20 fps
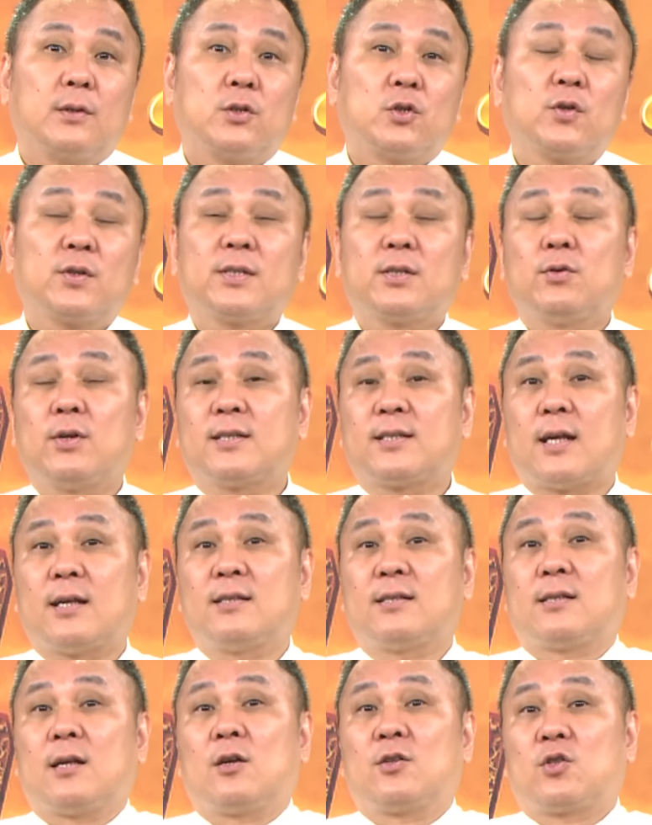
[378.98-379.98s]
就四月
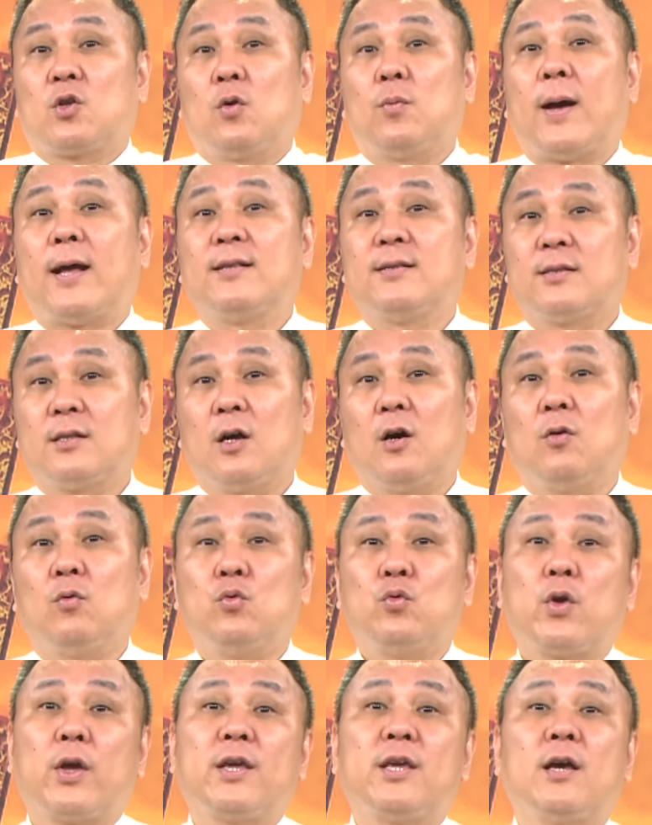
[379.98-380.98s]
三十号收盘之后，
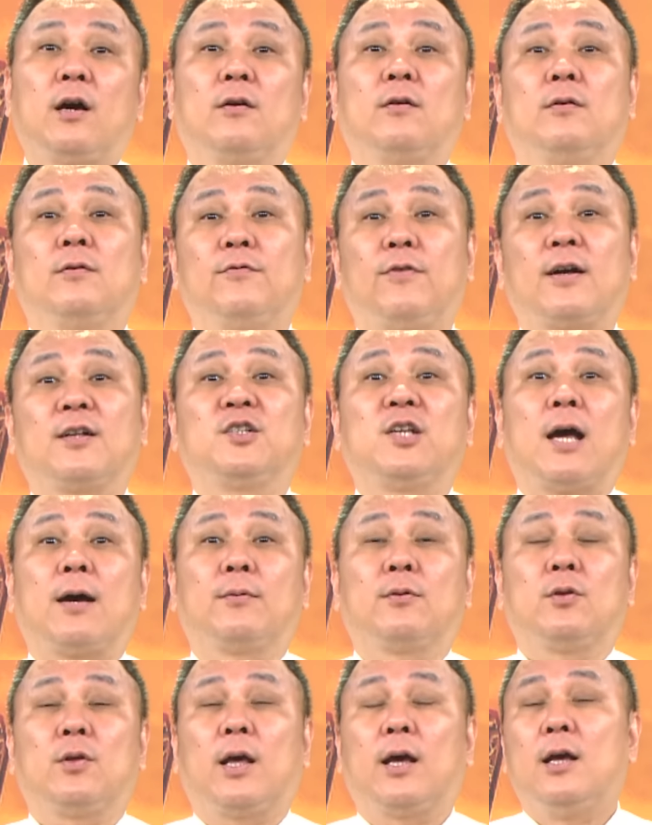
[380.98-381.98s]
五月一号放假，
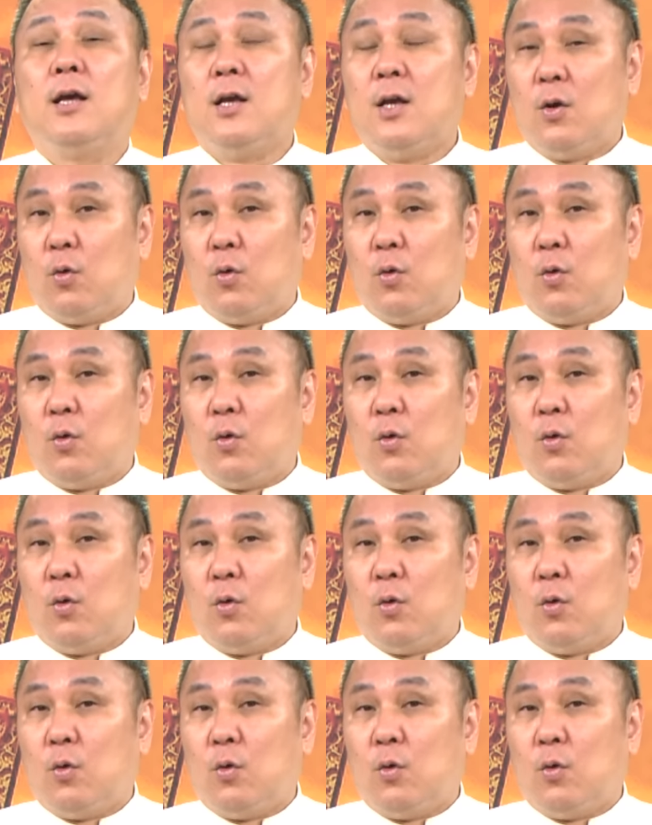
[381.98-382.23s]
对不对？